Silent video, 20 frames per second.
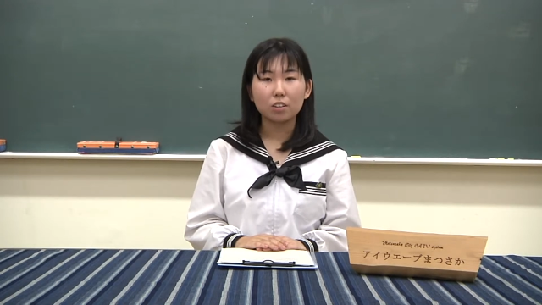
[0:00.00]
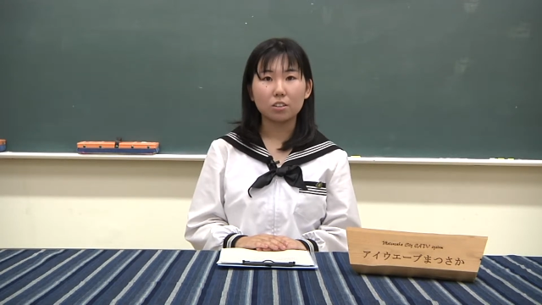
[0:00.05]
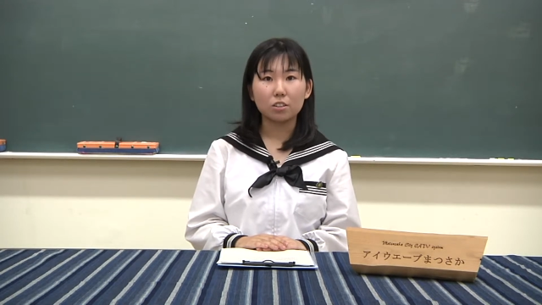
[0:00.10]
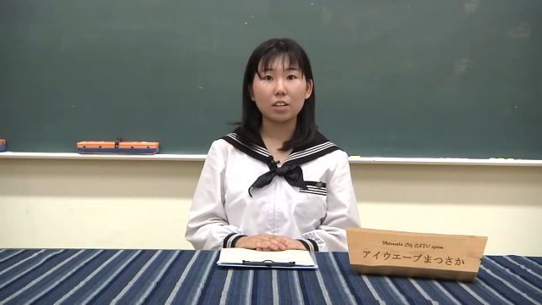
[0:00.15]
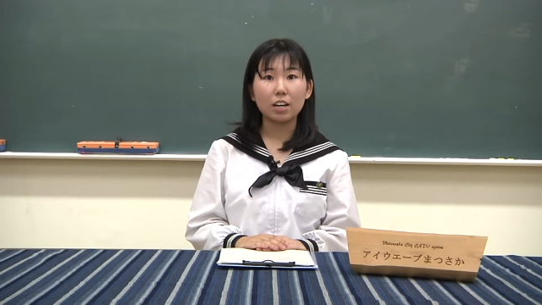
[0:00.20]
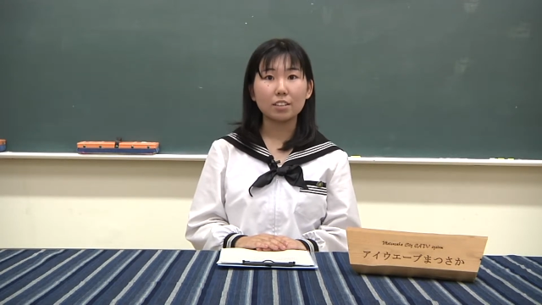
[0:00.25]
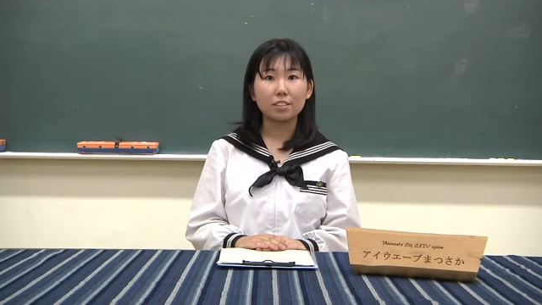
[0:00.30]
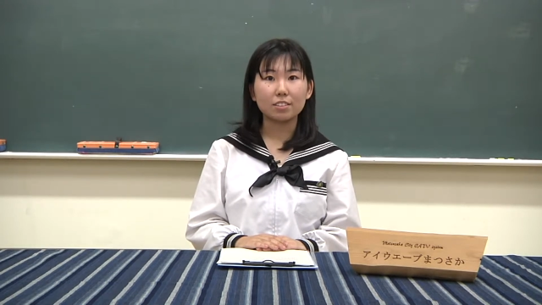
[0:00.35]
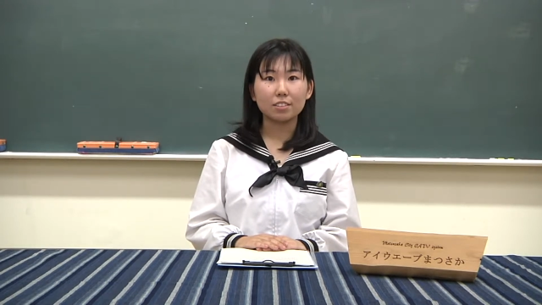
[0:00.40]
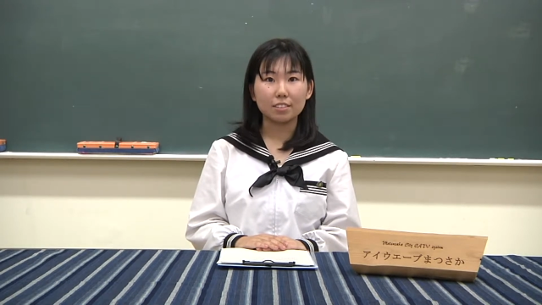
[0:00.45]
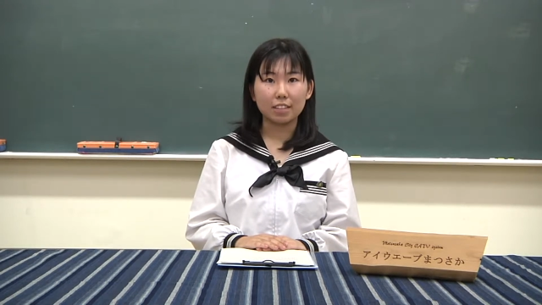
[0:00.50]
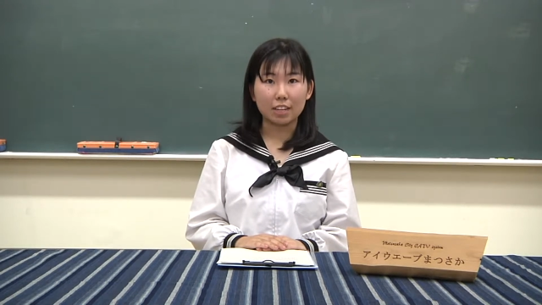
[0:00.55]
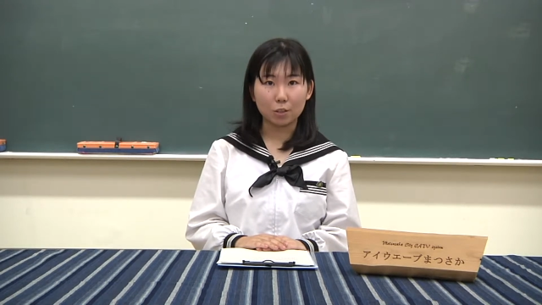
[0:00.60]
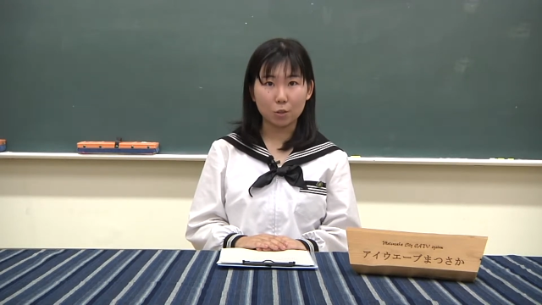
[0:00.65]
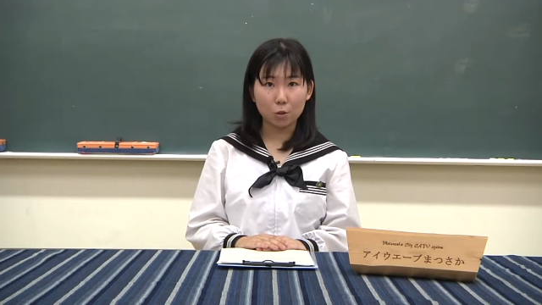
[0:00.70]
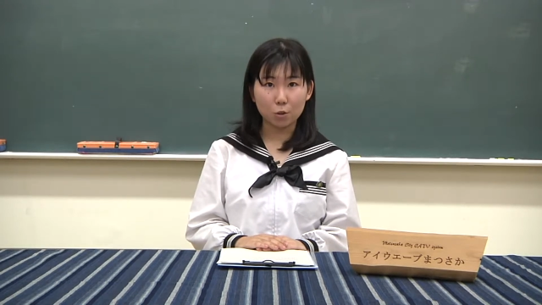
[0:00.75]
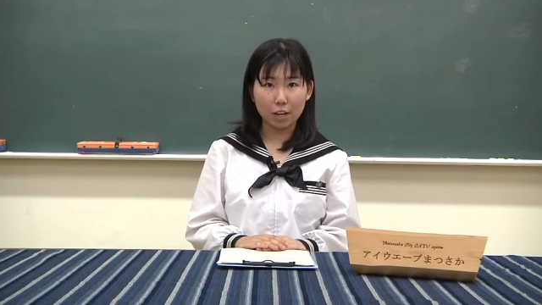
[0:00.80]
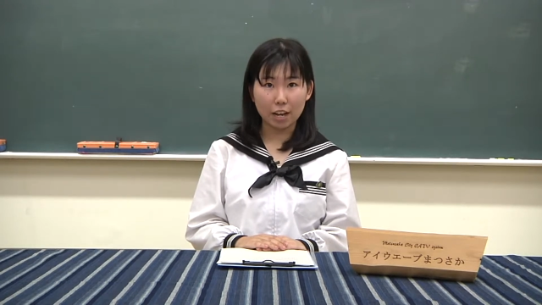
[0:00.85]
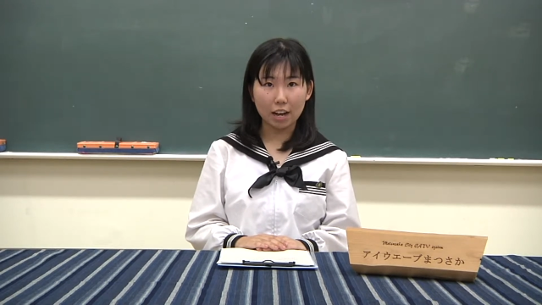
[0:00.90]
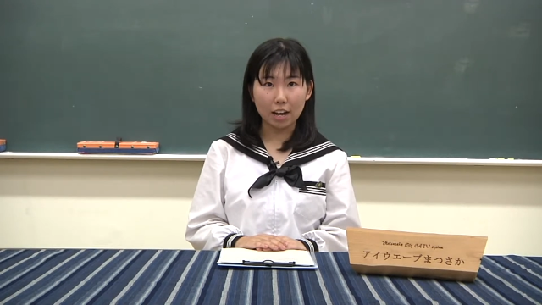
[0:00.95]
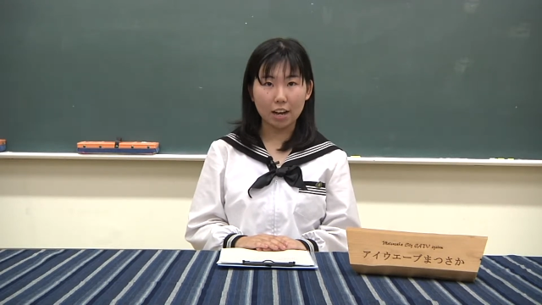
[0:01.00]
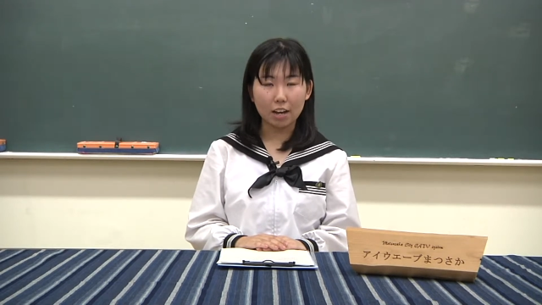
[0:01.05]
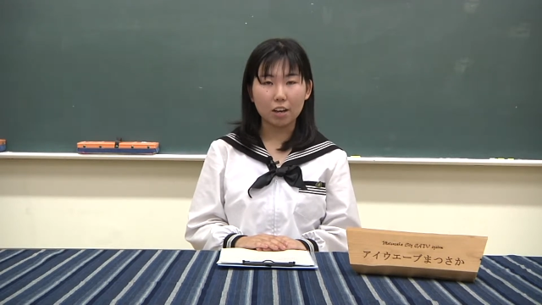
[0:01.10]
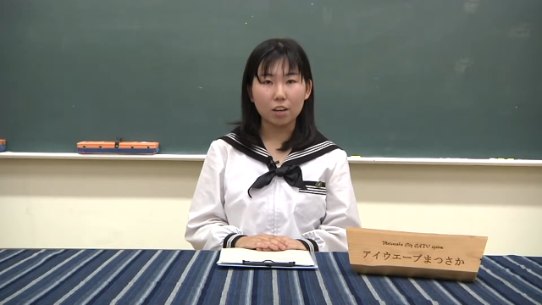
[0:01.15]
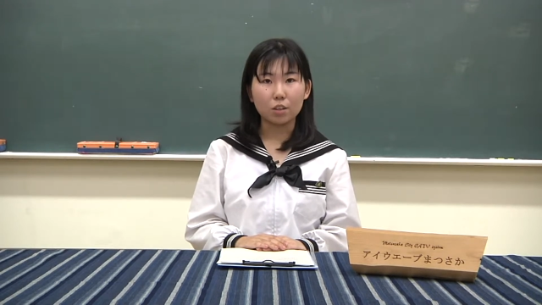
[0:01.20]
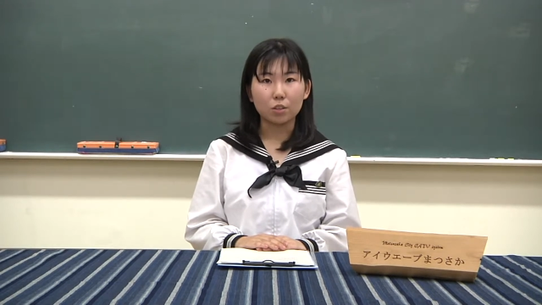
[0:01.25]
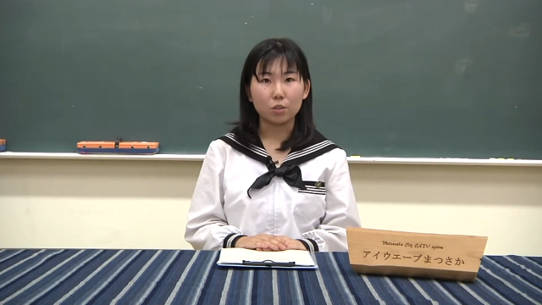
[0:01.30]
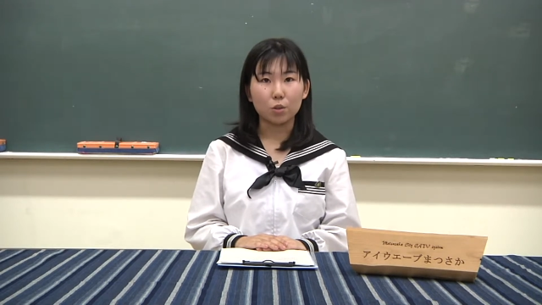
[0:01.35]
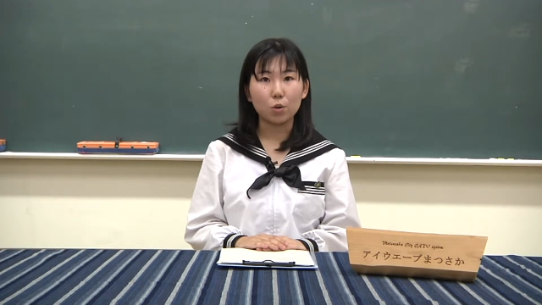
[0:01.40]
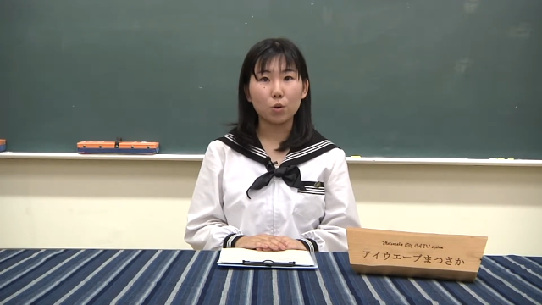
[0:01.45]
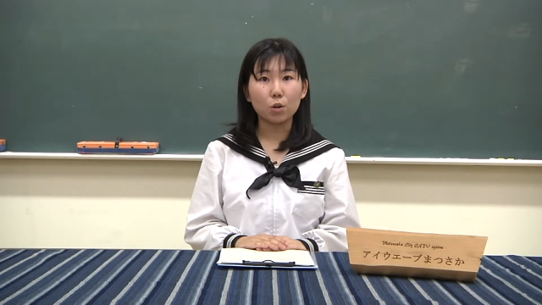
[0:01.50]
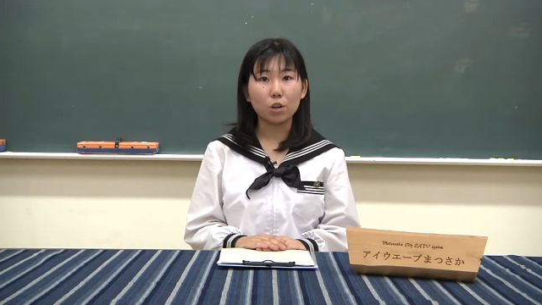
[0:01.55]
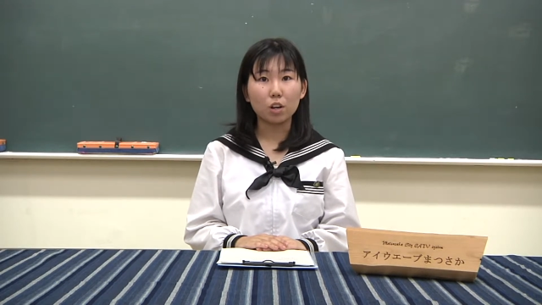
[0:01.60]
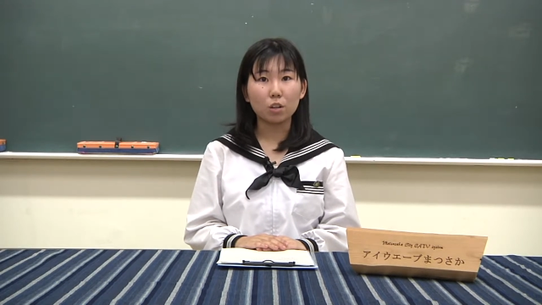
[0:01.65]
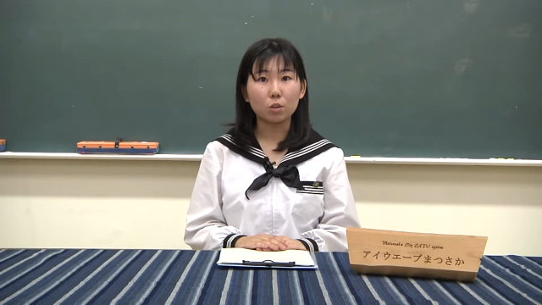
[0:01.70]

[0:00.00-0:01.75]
9月7日8